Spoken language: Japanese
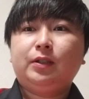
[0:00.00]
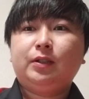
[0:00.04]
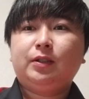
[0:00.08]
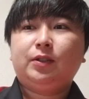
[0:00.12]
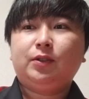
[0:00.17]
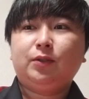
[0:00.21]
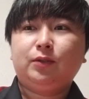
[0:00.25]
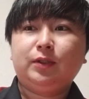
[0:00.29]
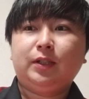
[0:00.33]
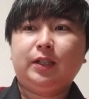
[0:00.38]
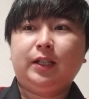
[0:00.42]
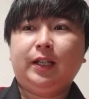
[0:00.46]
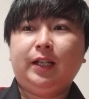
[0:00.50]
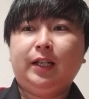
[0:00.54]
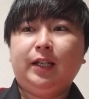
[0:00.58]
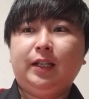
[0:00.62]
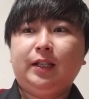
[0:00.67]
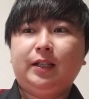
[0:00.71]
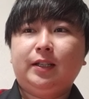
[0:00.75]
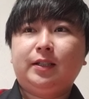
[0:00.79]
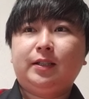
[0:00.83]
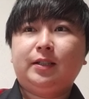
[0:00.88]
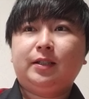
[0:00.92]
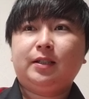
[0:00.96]
どんなに
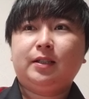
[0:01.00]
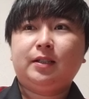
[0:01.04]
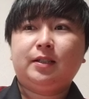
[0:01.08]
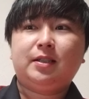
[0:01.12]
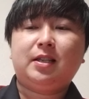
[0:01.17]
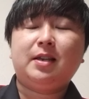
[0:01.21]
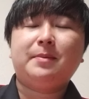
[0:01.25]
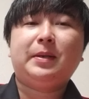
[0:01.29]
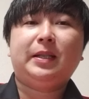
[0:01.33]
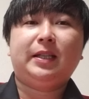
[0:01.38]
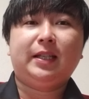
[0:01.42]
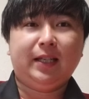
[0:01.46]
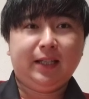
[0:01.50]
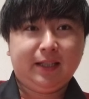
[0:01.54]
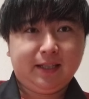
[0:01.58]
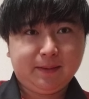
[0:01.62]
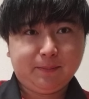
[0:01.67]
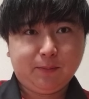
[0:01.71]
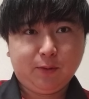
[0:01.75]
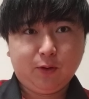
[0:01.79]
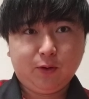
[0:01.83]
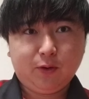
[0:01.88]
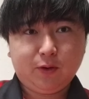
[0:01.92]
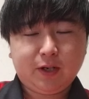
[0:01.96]
攻めていて
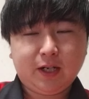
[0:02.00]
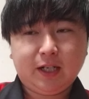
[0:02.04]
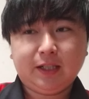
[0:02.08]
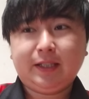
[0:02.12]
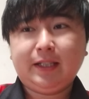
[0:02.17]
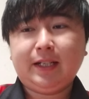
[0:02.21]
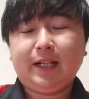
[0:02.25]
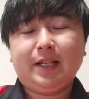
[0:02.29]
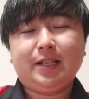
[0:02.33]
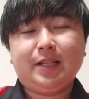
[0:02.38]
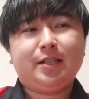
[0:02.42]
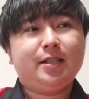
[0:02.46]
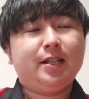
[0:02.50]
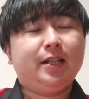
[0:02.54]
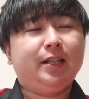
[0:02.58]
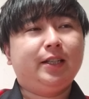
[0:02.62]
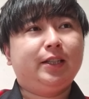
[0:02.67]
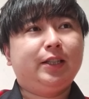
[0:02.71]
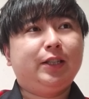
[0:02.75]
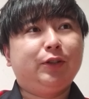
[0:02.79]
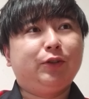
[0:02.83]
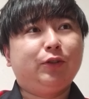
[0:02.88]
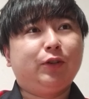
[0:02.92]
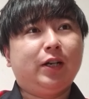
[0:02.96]
も勝てない試合っ
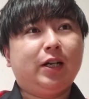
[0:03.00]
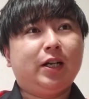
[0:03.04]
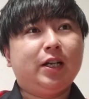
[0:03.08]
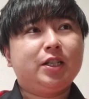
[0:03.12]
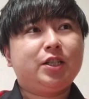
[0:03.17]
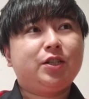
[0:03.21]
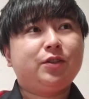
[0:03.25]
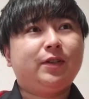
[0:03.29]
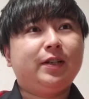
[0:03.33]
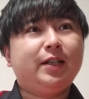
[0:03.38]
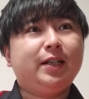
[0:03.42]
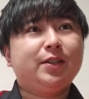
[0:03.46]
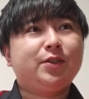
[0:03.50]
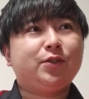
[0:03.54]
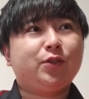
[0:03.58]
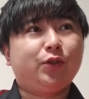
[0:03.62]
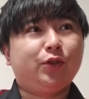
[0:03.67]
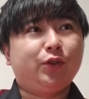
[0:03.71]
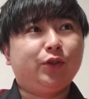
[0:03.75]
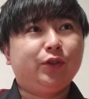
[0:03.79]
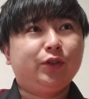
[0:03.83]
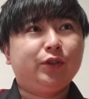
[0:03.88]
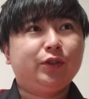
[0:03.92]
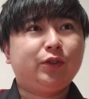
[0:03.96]
ていうのが柏
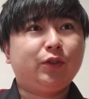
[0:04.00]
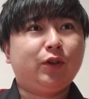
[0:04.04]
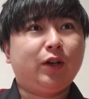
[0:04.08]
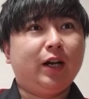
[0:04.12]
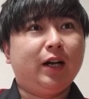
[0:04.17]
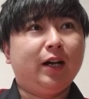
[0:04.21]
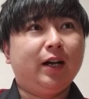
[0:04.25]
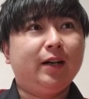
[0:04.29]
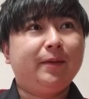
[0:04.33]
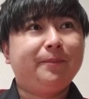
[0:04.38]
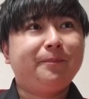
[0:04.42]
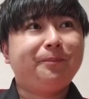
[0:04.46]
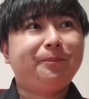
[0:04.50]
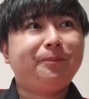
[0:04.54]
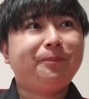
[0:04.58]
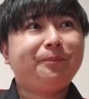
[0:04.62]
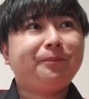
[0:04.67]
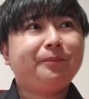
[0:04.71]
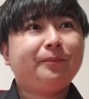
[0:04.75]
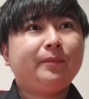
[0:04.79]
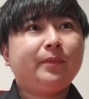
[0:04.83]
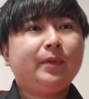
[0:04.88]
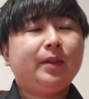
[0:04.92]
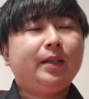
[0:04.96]
レイソルとか、
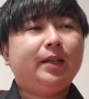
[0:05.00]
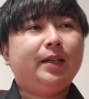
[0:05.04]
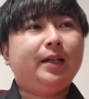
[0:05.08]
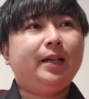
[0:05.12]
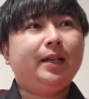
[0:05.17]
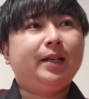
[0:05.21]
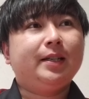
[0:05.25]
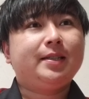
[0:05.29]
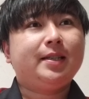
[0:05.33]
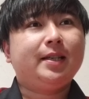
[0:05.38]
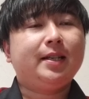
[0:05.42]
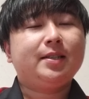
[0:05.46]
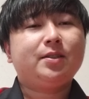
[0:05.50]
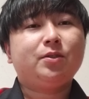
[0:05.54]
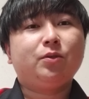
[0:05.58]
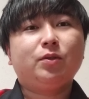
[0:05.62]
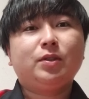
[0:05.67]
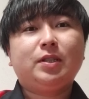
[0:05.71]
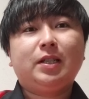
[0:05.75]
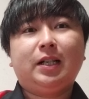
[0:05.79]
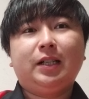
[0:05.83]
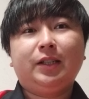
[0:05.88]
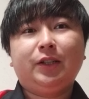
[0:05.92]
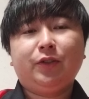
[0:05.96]
えー、セレッソ大
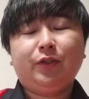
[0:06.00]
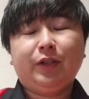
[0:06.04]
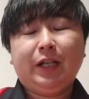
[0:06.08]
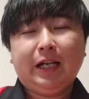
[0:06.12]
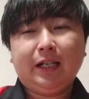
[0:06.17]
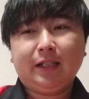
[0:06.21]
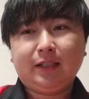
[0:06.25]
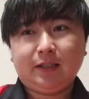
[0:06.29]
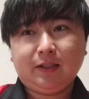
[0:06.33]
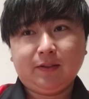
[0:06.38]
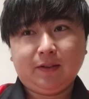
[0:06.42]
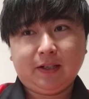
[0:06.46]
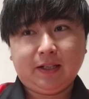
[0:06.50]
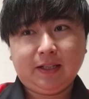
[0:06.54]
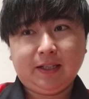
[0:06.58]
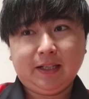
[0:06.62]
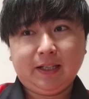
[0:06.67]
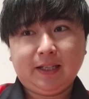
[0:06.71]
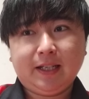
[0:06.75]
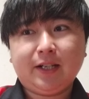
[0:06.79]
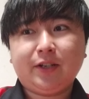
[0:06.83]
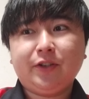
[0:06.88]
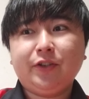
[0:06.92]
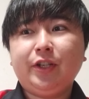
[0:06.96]
阪のようにあったわけで、
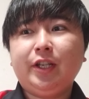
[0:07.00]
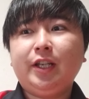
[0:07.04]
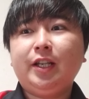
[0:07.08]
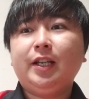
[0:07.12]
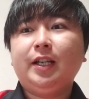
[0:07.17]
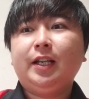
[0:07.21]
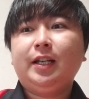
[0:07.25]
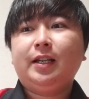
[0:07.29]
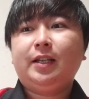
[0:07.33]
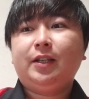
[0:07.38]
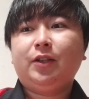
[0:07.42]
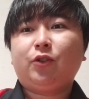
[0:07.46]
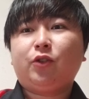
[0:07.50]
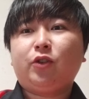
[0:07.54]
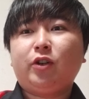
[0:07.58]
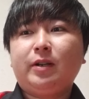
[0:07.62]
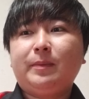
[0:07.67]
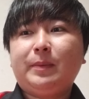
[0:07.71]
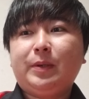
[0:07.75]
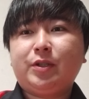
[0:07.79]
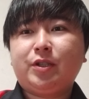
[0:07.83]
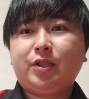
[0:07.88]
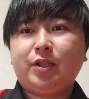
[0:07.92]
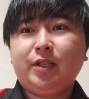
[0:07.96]
逆に横
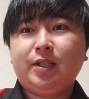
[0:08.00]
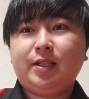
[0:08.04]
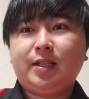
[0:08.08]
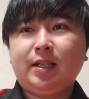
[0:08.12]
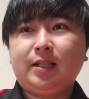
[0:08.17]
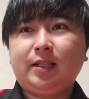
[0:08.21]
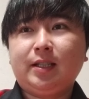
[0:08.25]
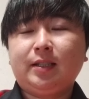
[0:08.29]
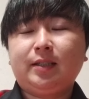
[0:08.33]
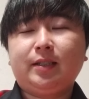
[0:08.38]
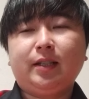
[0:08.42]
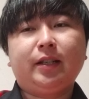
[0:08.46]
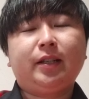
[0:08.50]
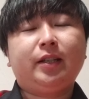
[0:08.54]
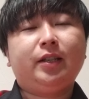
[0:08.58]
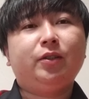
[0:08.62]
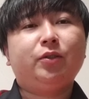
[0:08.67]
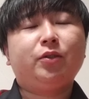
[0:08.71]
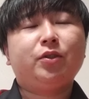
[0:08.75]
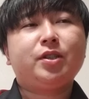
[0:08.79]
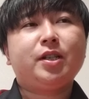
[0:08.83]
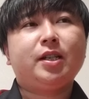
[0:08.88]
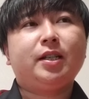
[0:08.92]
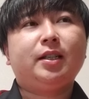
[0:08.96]
浜 FC 戦だったり、昨日
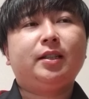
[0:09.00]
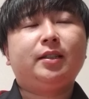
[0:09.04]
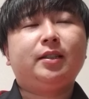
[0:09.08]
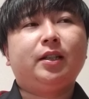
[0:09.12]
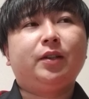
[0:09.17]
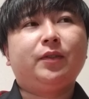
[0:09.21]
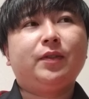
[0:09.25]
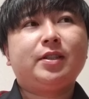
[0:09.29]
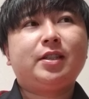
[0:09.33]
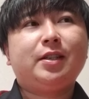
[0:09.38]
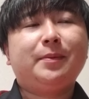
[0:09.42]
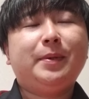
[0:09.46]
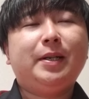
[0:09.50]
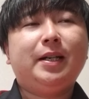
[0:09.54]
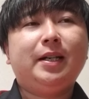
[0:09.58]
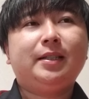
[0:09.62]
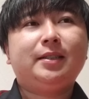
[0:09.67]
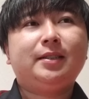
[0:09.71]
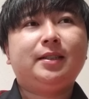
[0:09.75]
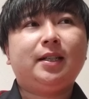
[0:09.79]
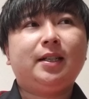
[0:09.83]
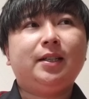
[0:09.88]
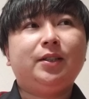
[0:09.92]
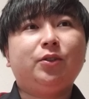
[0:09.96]
の試合だったりは攻められ
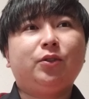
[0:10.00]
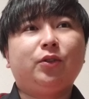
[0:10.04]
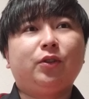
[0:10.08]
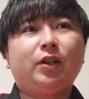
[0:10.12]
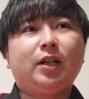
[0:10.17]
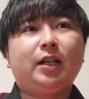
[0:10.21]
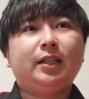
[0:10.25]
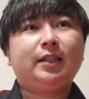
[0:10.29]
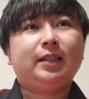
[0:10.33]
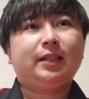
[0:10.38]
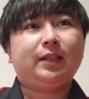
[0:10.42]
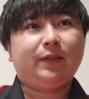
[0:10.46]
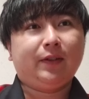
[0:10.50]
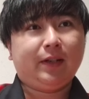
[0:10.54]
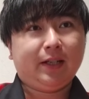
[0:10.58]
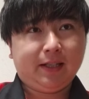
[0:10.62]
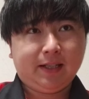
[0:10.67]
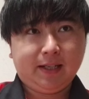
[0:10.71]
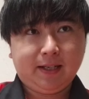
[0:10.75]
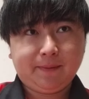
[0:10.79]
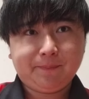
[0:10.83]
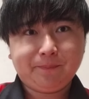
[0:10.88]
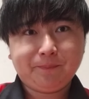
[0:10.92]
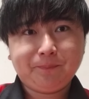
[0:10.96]
てたけど、勝てたわけ
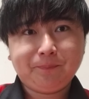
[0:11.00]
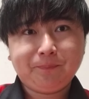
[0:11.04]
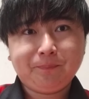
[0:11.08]
で。